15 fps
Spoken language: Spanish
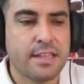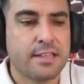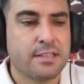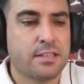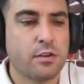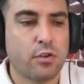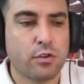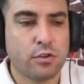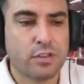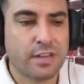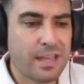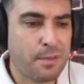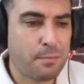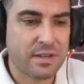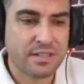sino
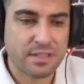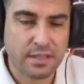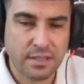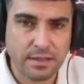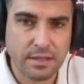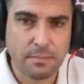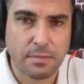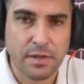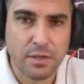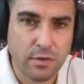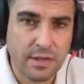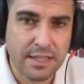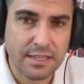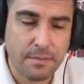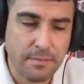tres expresidentes
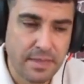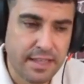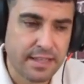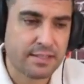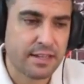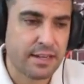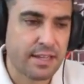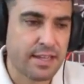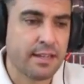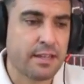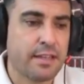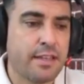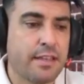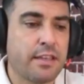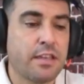españoles que también
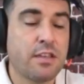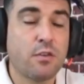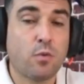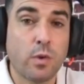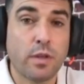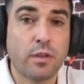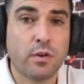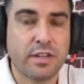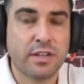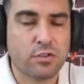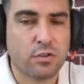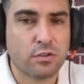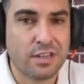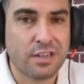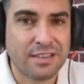estarían incluidos en
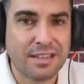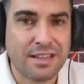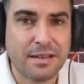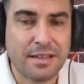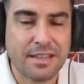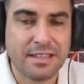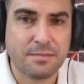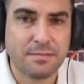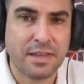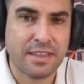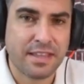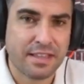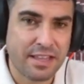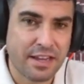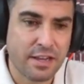esos 30
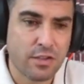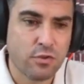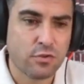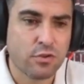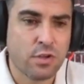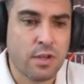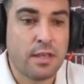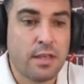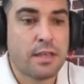mandatarios